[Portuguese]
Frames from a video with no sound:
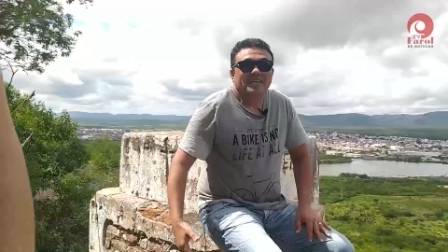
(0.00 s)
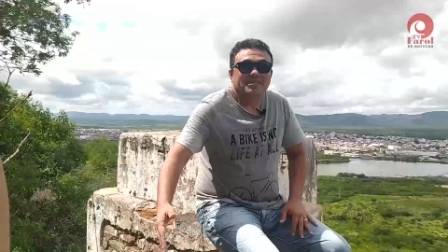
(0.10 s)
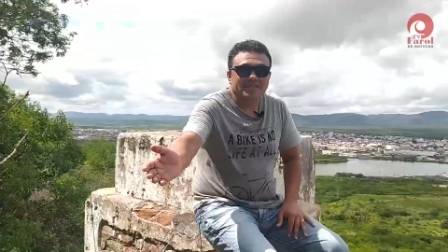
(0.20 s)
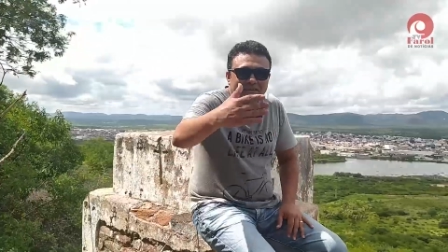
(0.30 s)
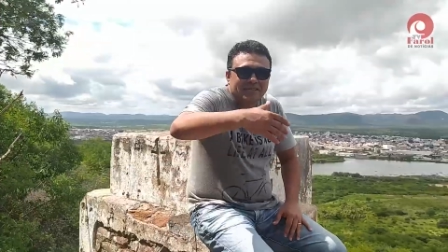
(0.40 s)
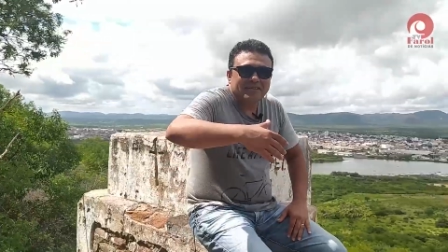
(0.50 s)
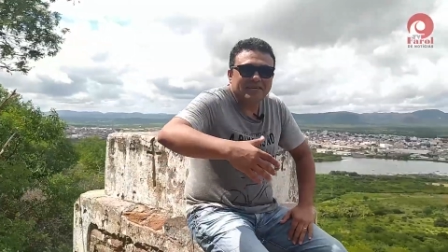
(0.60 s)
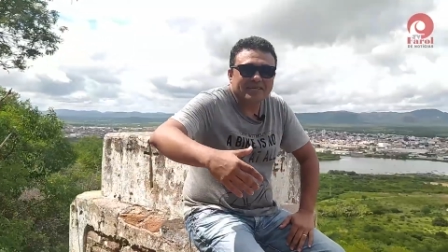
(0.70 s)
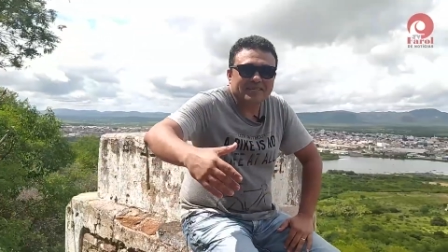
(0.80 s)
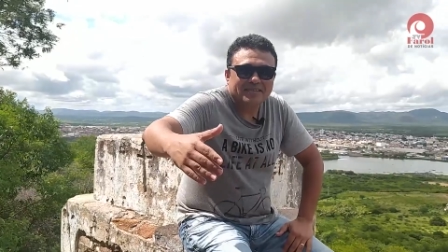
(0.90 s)

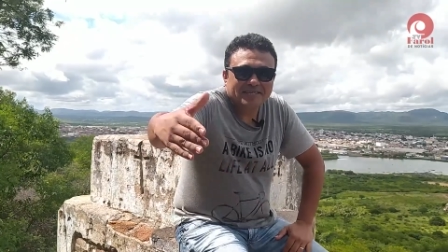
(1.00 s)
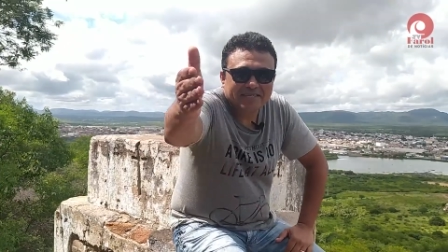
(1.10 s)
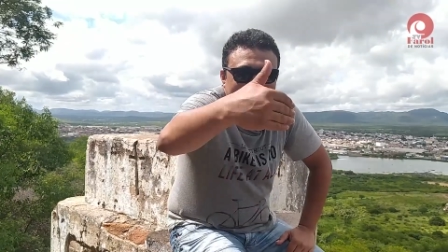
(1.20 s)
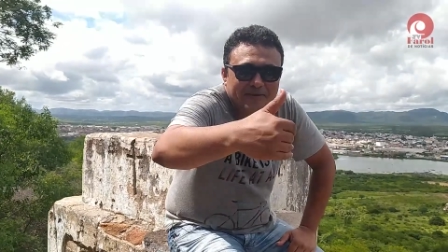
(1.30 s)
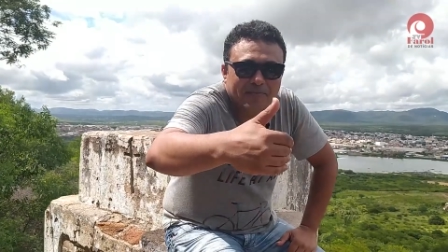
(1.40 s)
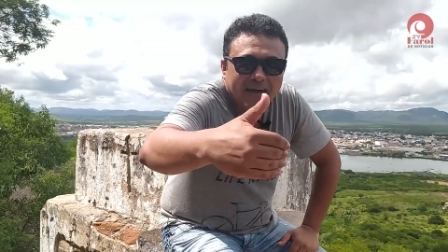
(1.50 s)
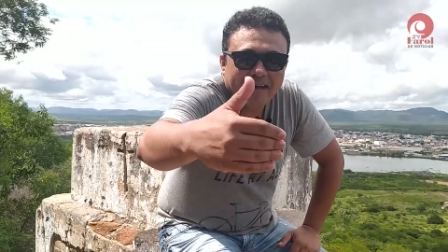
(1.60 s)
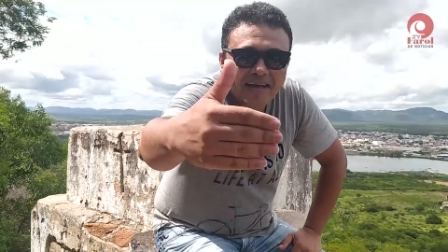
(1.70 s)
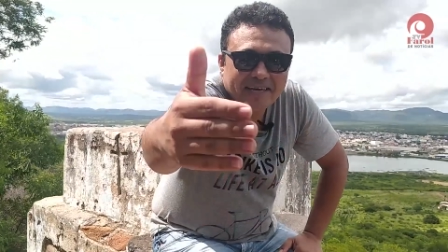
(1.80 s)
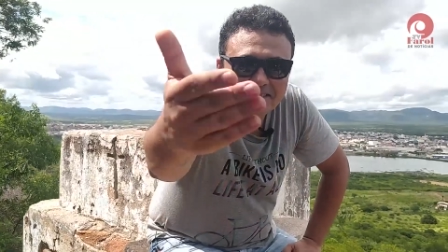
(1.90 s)
Chegue, chegue
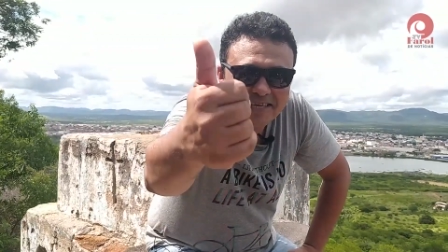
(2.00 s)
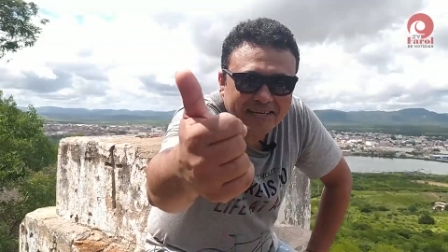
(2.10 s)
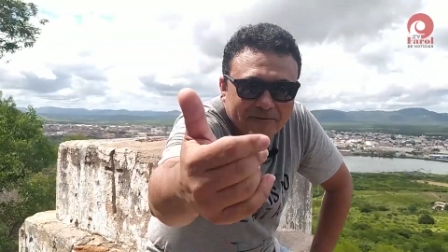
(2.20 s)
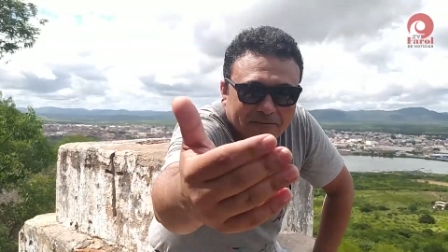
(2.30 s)
mais, chegue